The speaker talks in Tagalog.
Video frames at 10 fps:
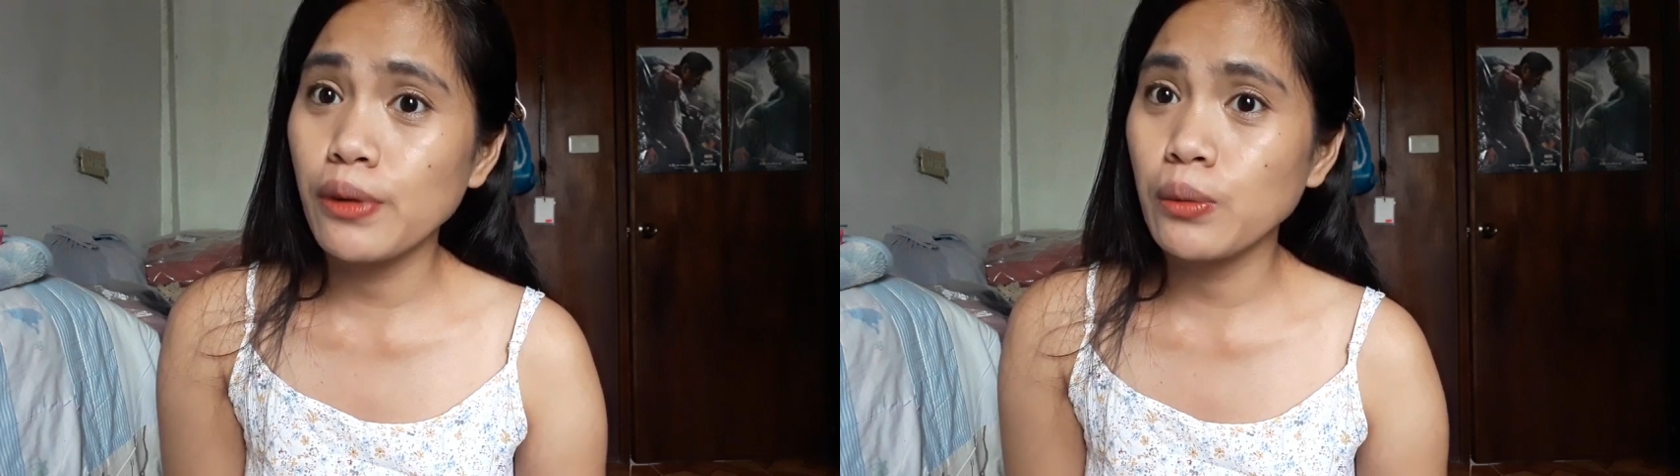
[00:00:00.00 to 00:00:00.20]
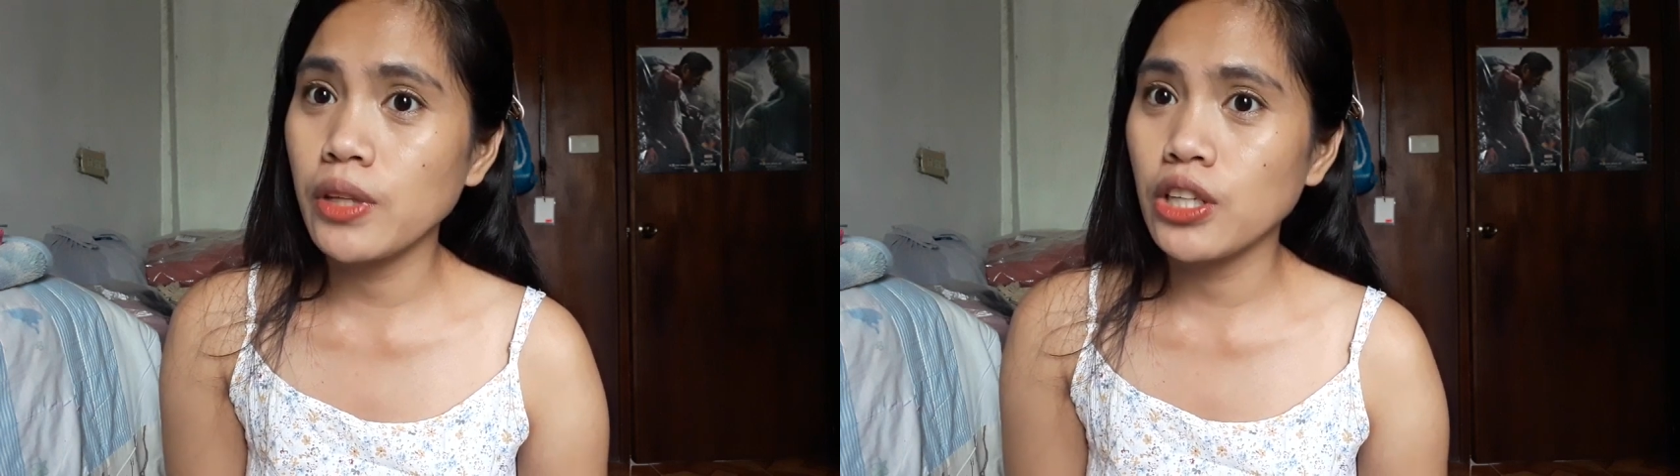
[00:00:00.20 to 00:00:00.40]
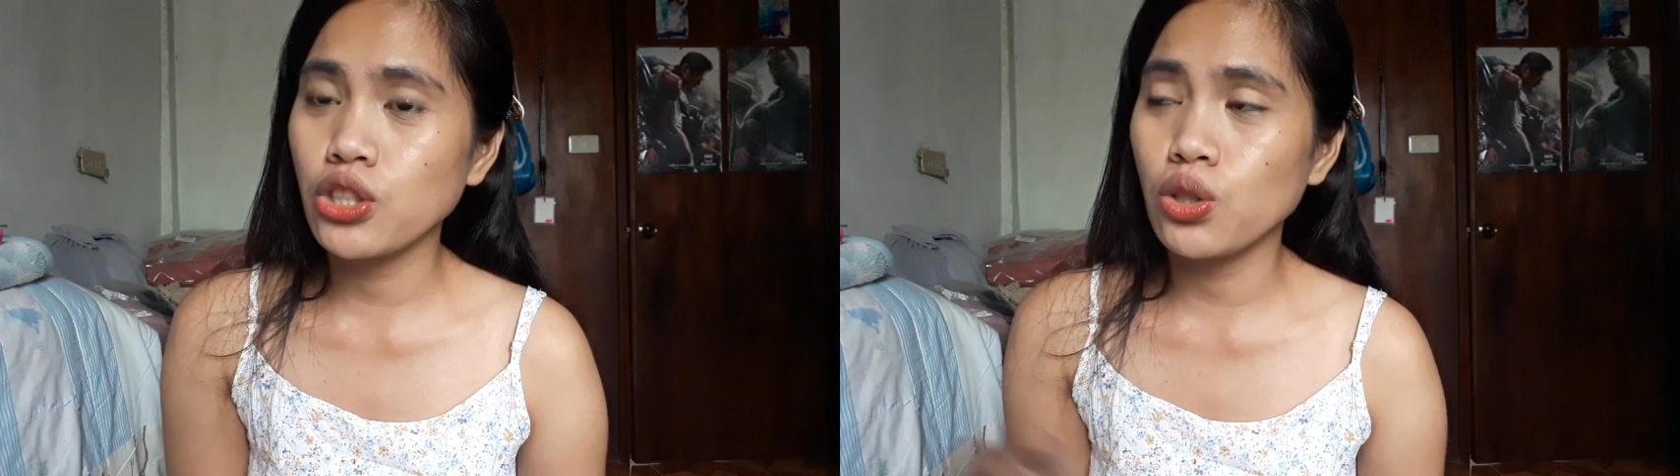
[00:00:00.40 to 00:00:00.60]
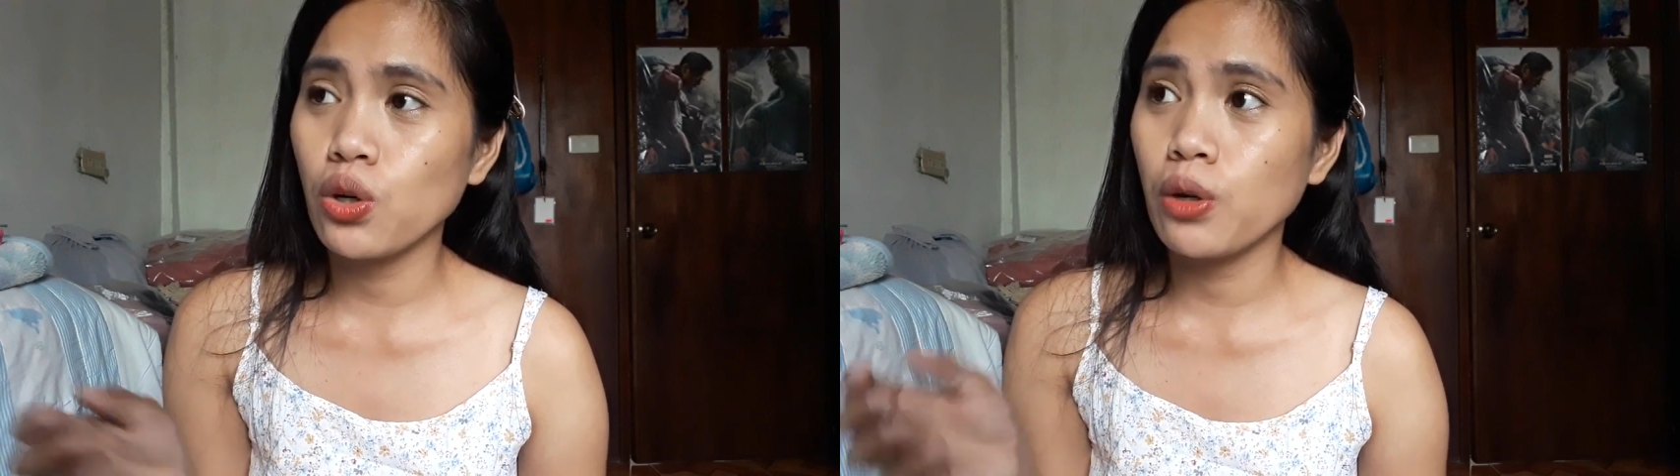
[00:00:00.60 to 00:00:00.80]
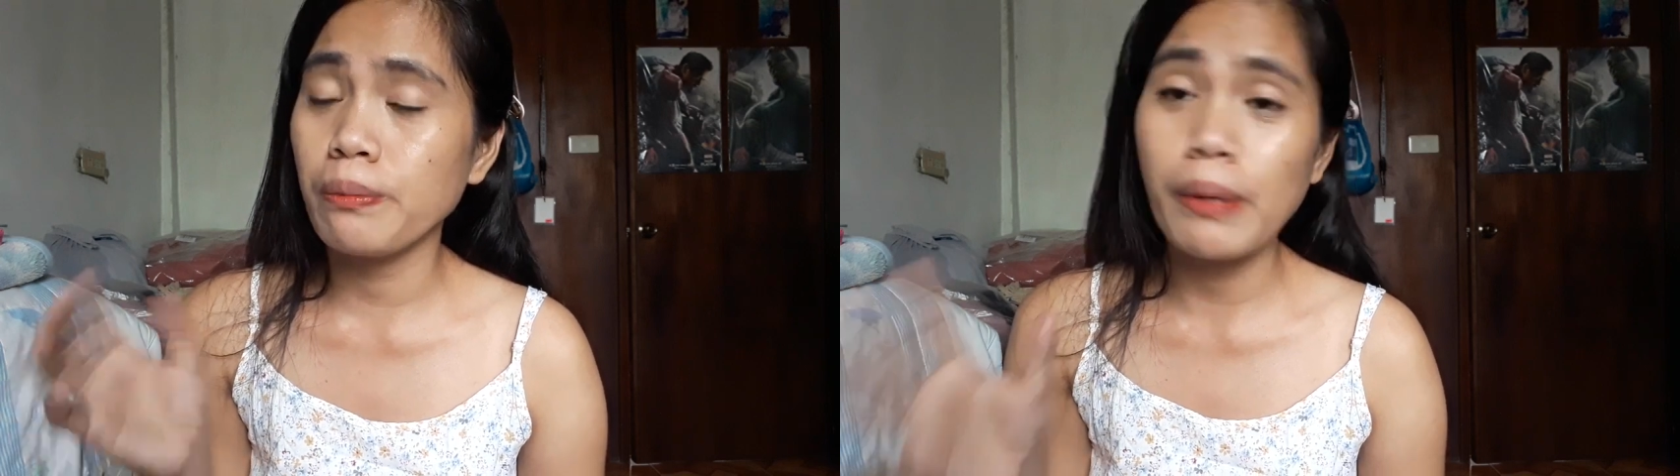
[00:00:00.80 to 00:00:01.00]

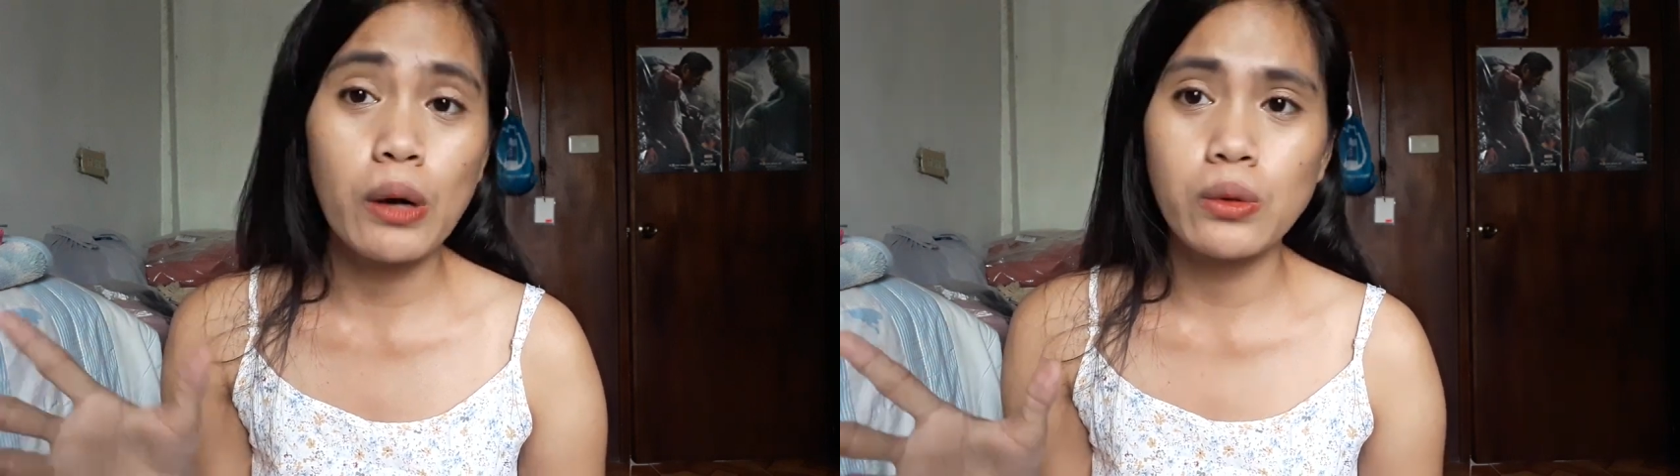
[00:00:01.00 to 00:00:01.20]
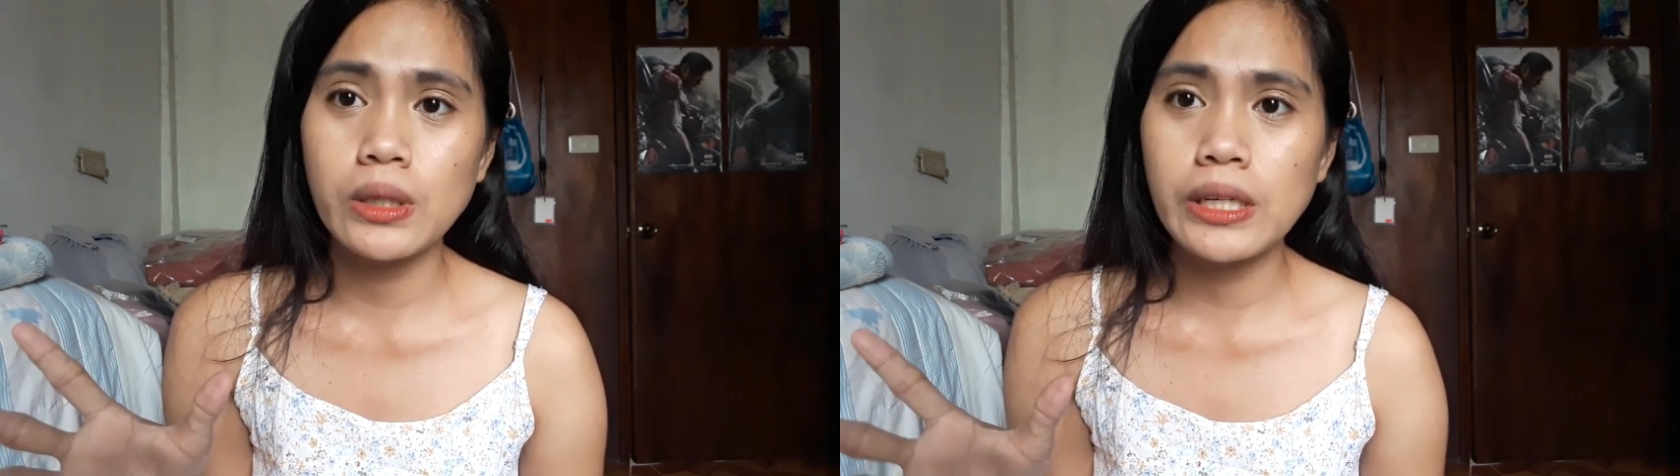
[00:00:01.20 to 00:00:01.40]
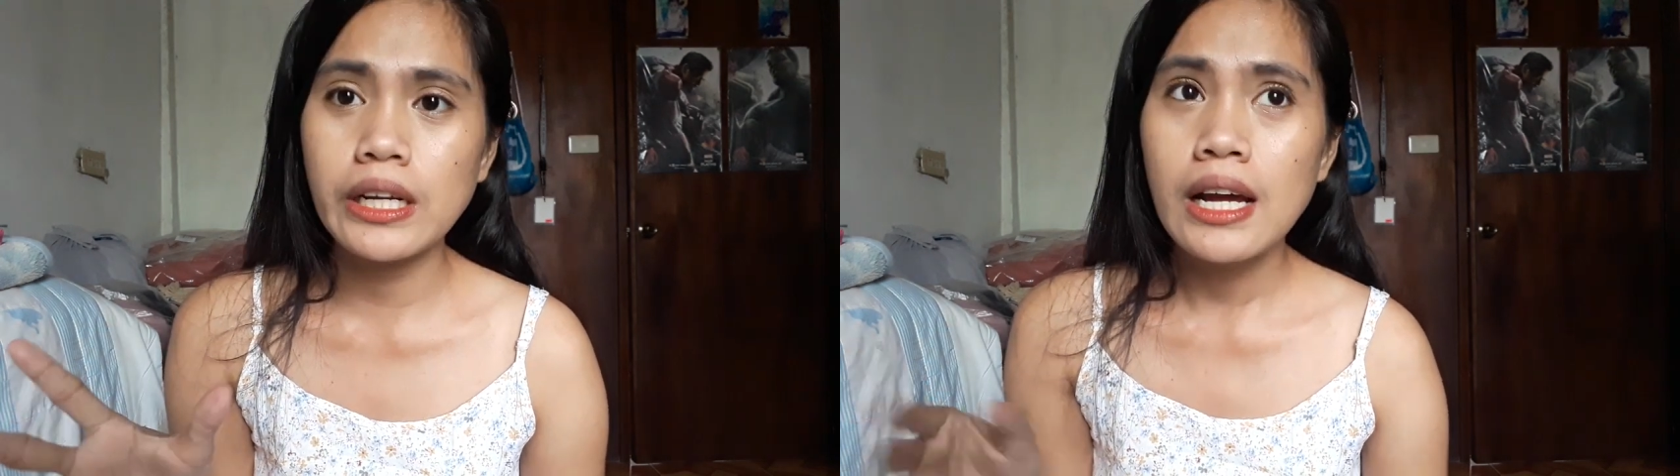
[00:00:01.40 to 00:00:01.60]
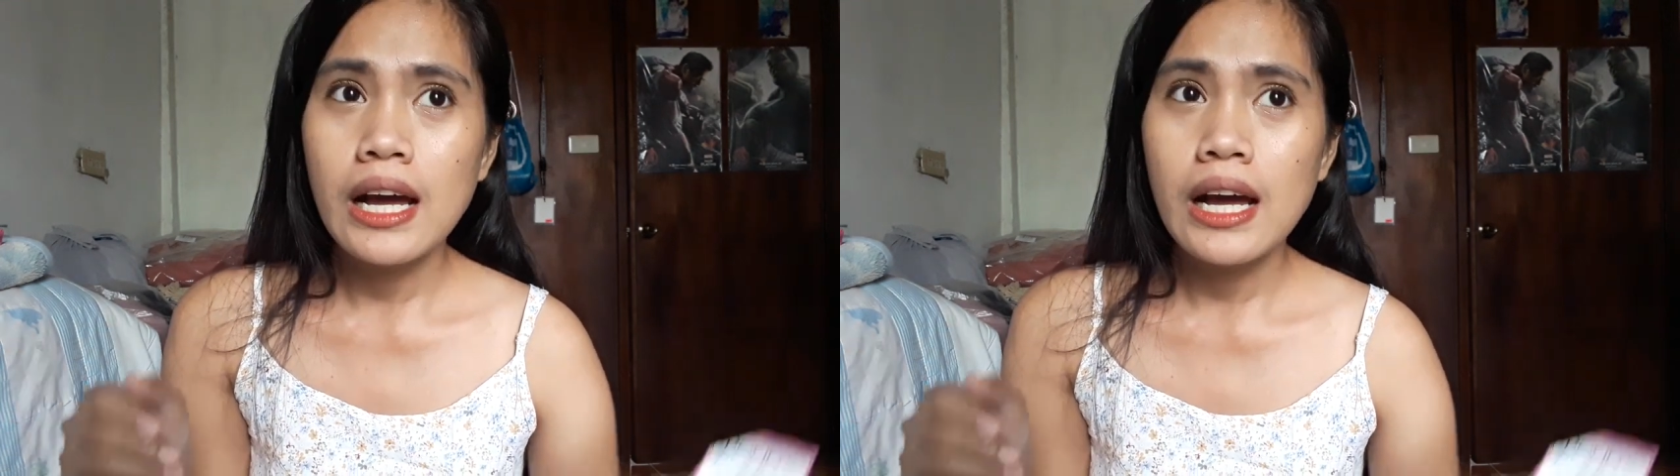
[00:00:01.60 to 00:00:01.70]
foundation powder.